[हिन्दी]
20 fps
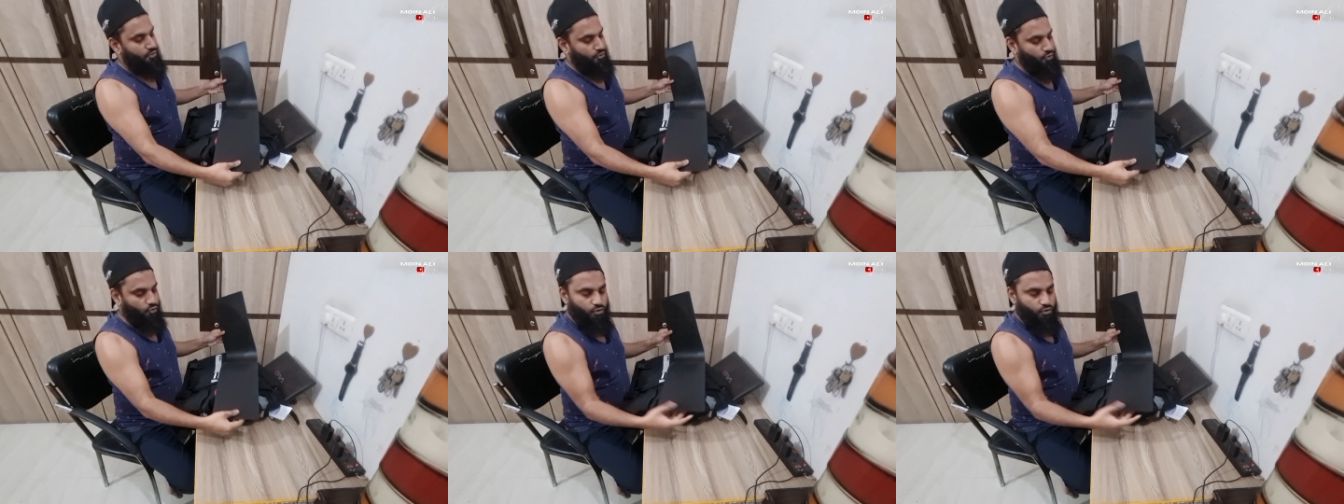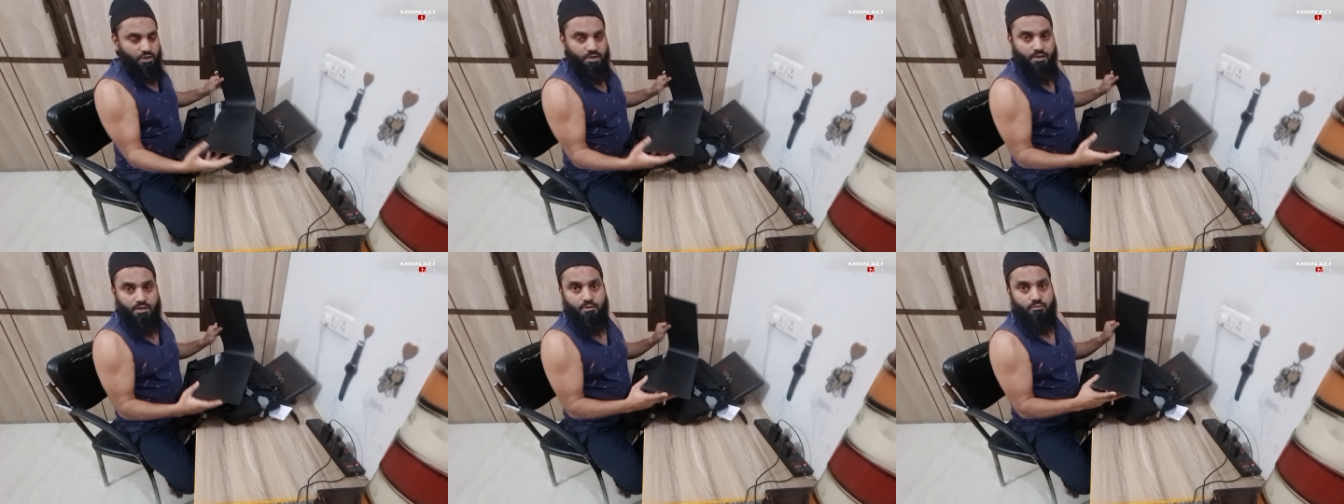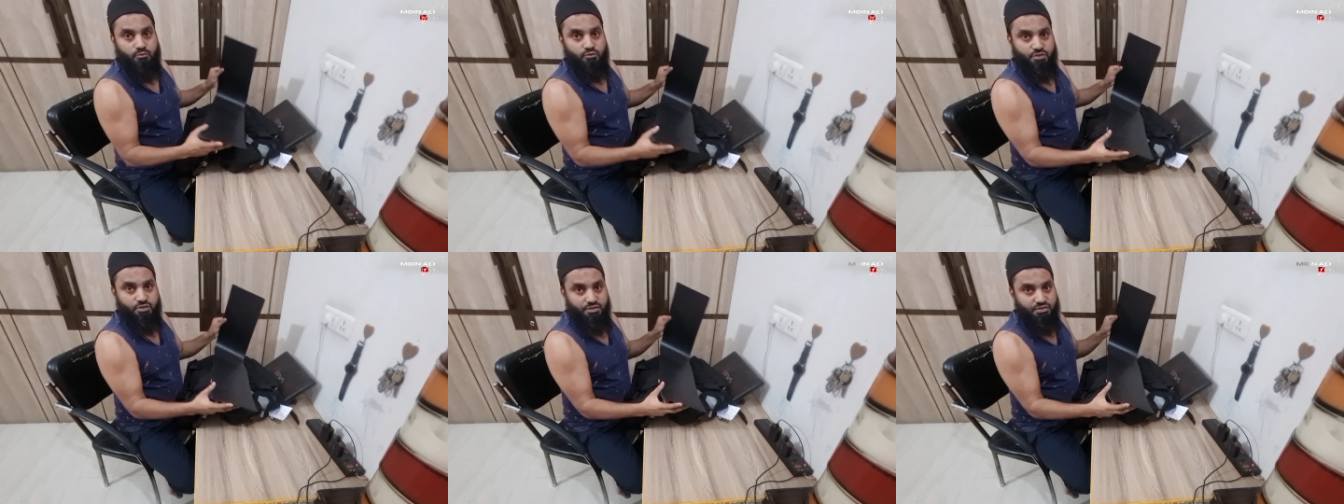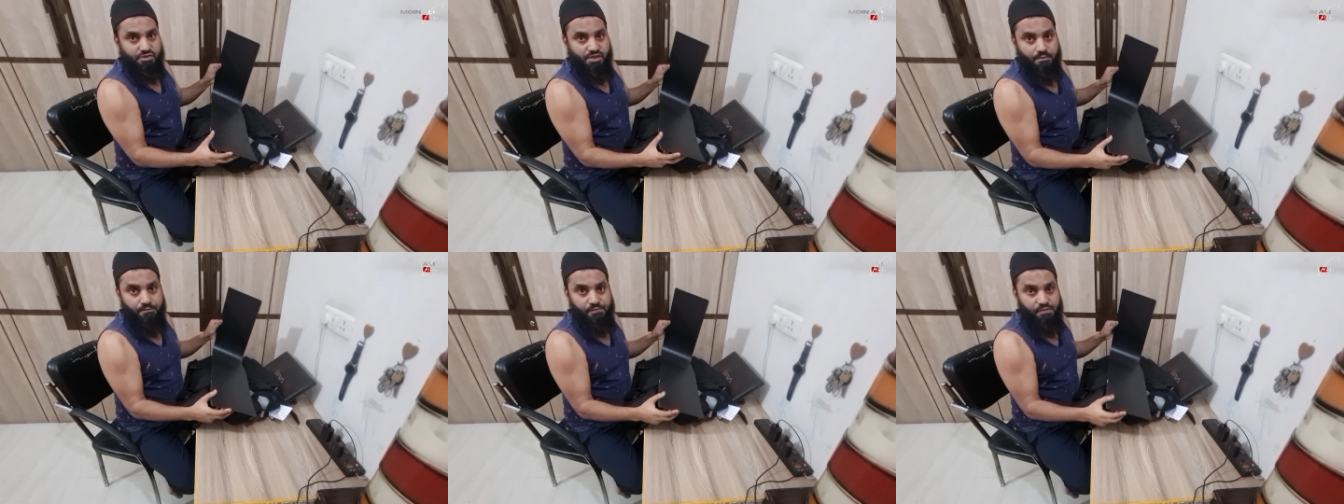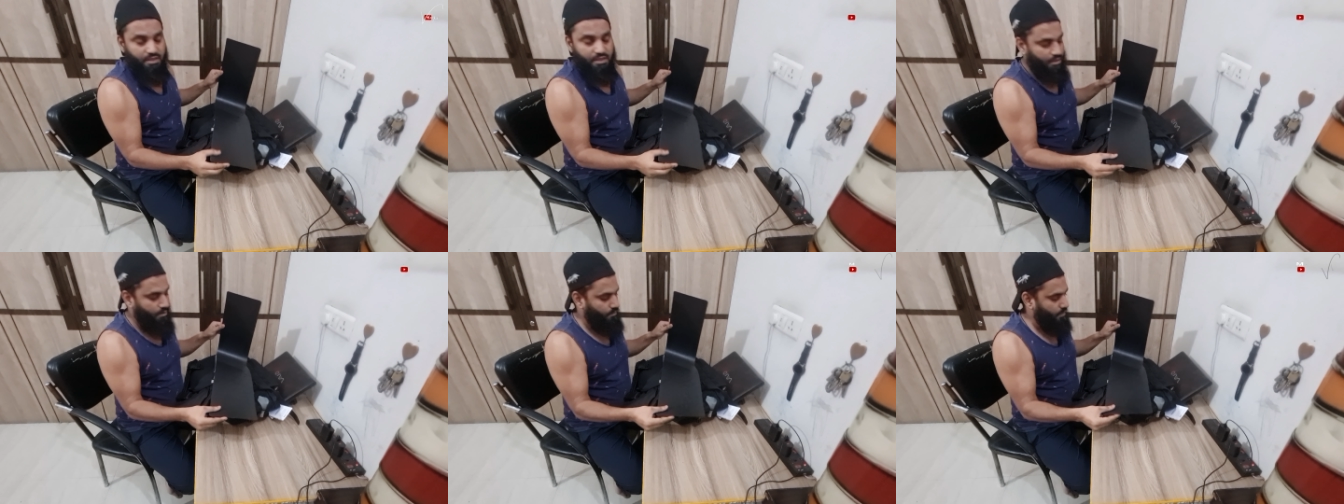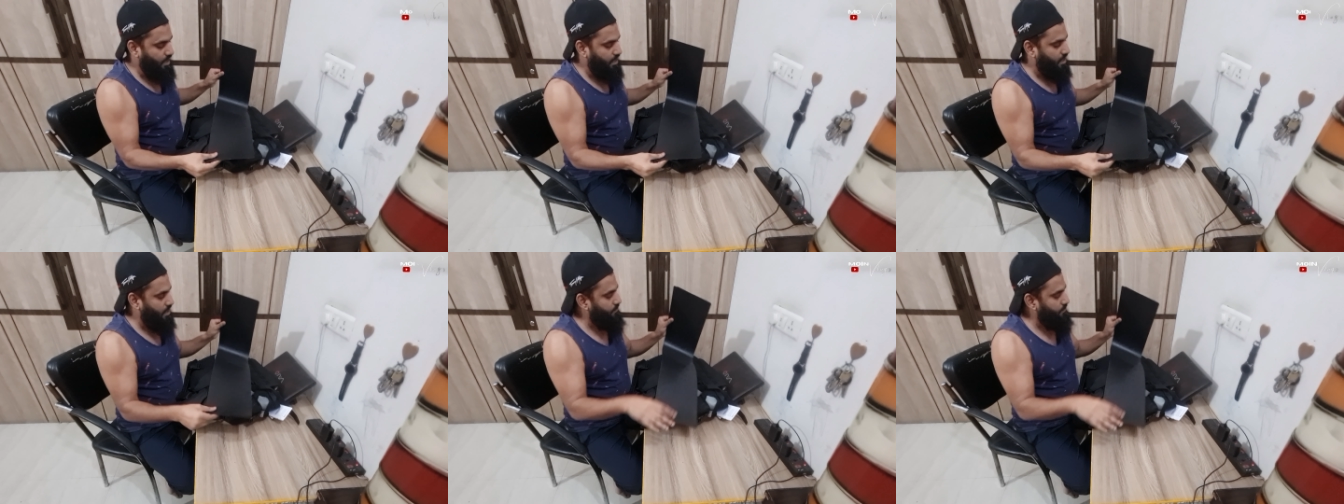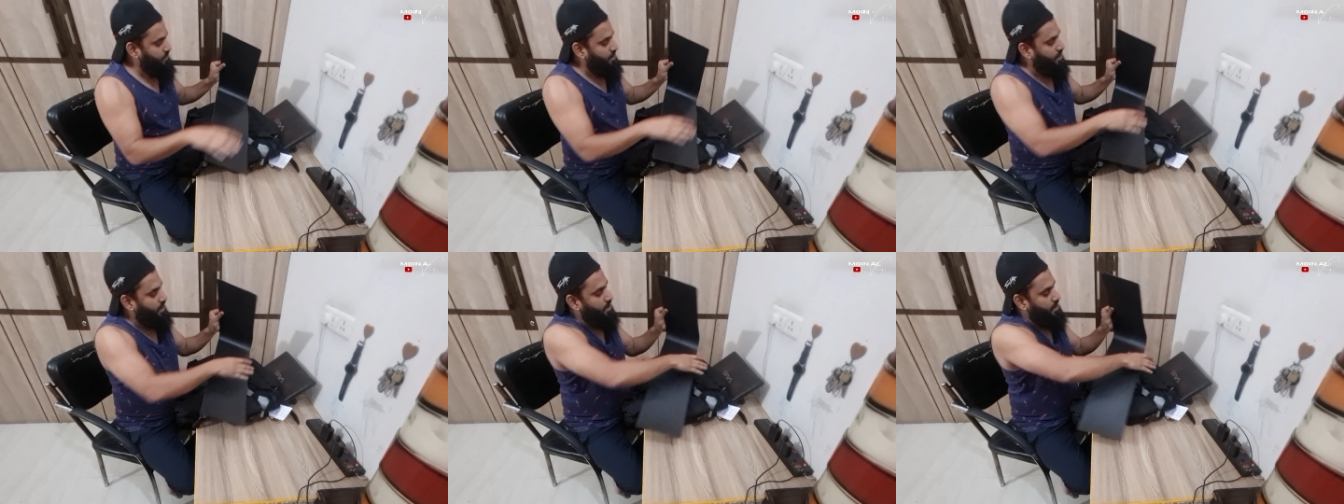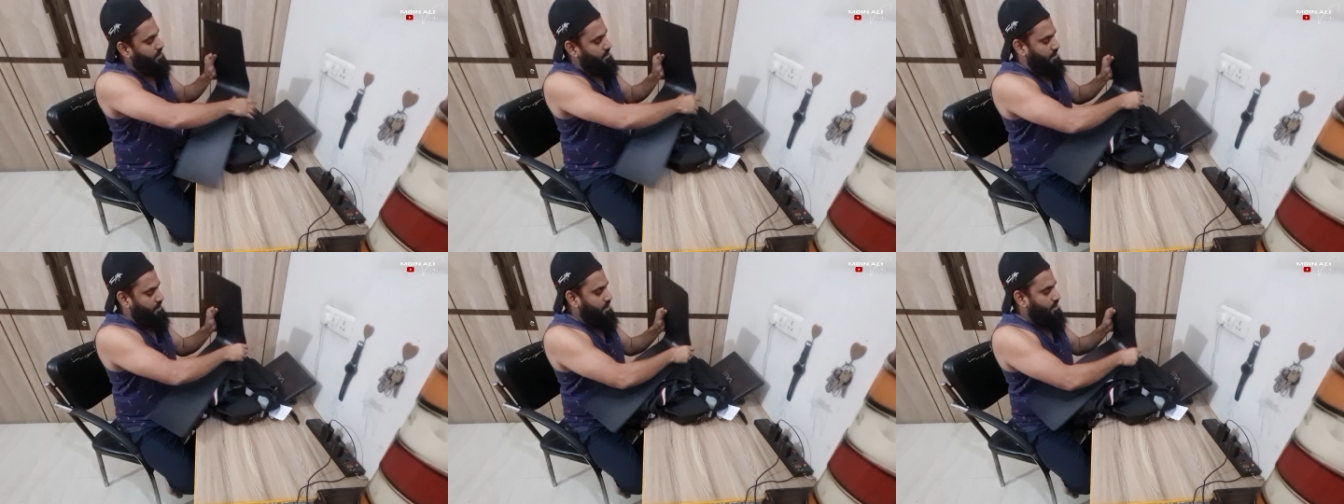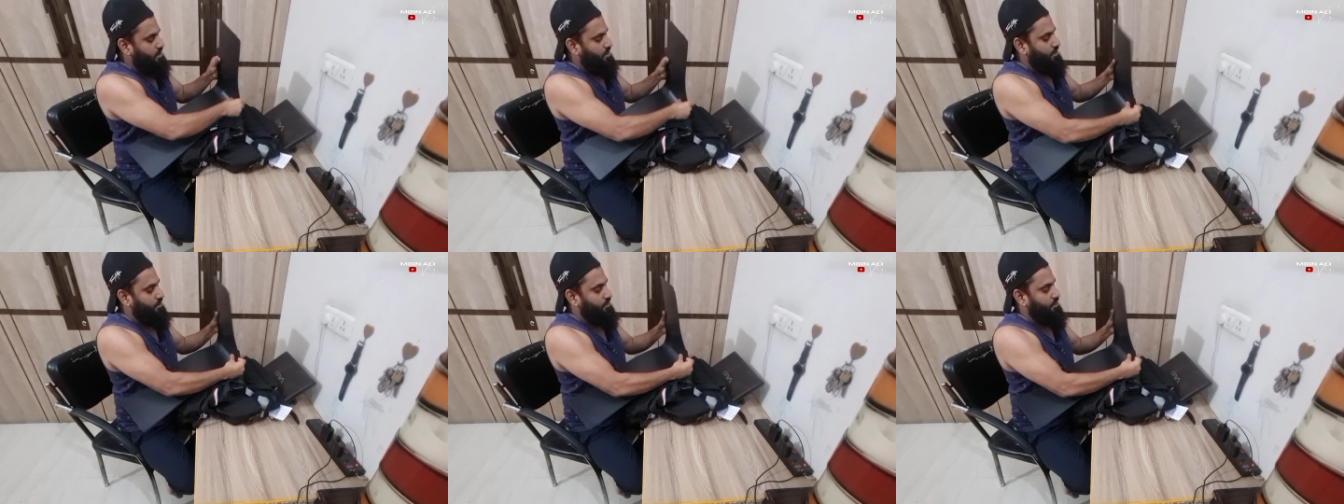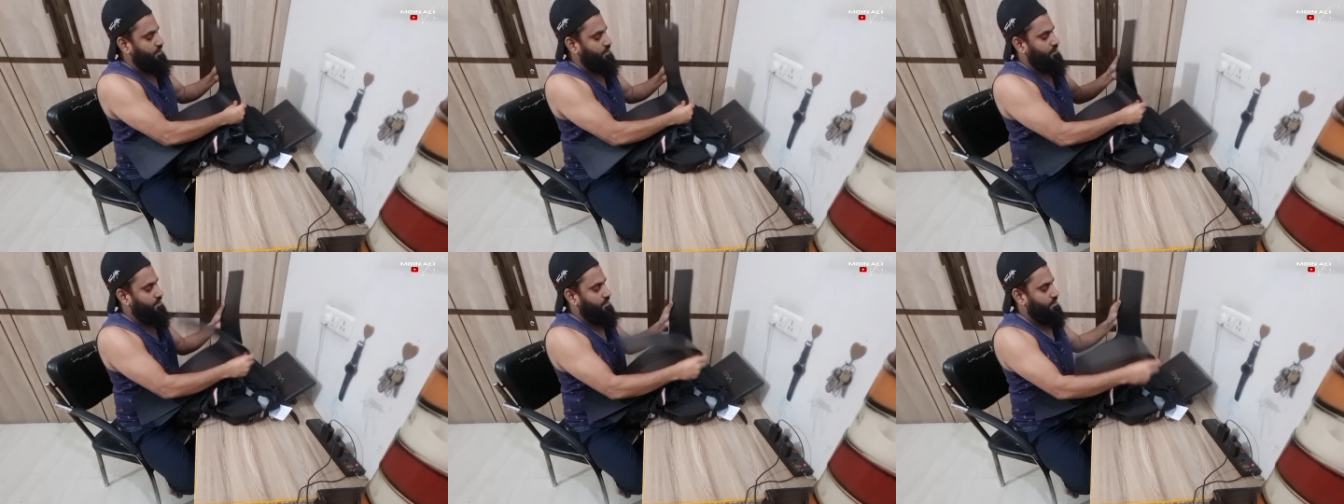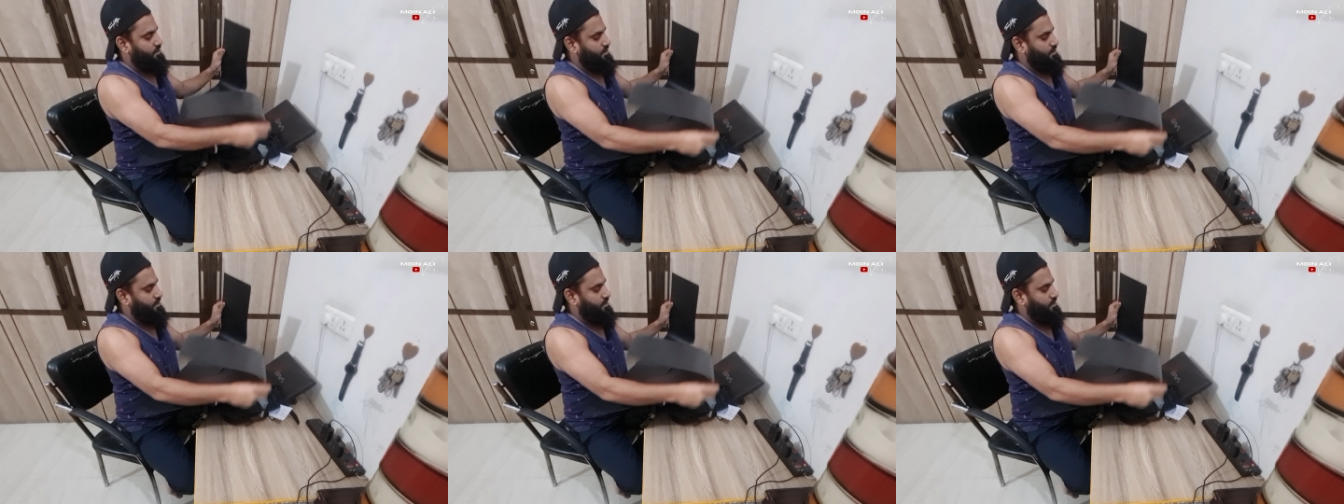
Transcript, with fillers: जो कि मुझे सेप देने में आराम देगा इसी